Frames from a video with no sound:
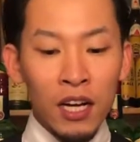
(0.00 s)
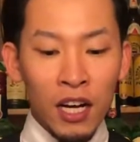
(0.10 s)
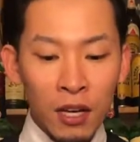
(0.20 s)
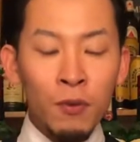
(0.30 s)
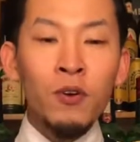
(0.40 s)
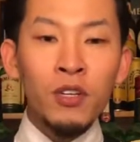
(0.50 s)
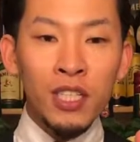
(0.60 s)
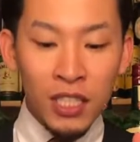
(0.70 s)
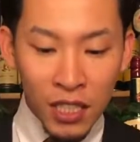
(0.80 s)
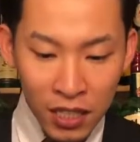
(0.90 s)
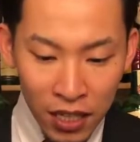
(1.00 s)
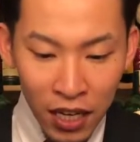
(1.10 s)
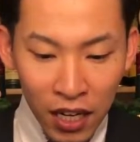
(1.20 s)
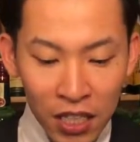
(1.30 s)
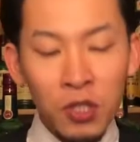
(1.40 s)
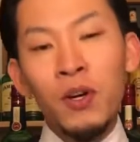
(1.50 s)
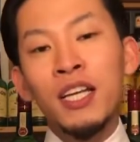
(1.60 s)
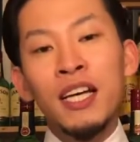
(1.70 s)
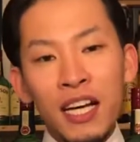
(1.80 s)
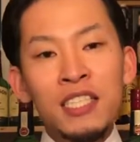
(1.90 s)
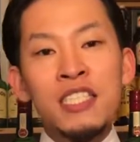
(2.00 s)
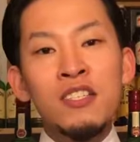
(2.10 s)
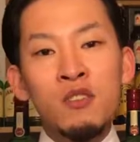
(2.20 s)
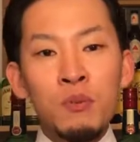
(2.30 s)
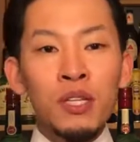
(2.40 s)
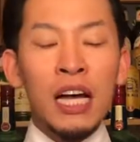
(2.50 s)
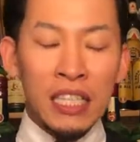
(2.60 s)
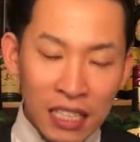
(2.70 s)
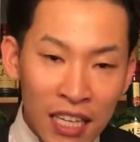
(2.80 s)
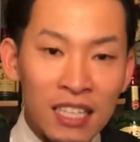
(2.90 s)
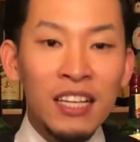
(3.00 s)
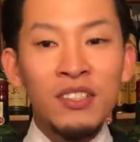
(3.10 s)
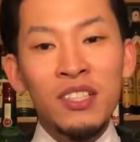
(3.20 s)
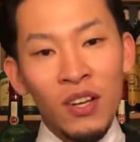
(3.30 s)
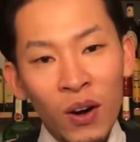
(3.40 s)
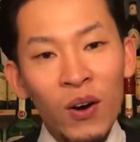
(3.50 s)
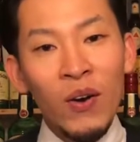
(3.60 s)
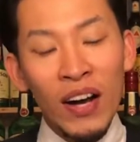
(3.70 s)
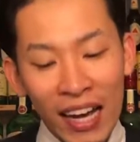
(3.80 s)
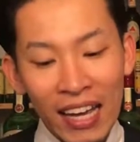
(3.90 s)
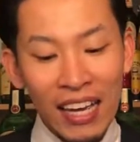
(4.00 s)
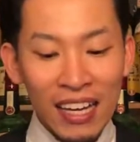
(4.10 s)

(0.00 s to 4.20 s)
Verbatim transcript: ハイボールにでしか味わえない味っていうのも確かにあるんですよ、はい、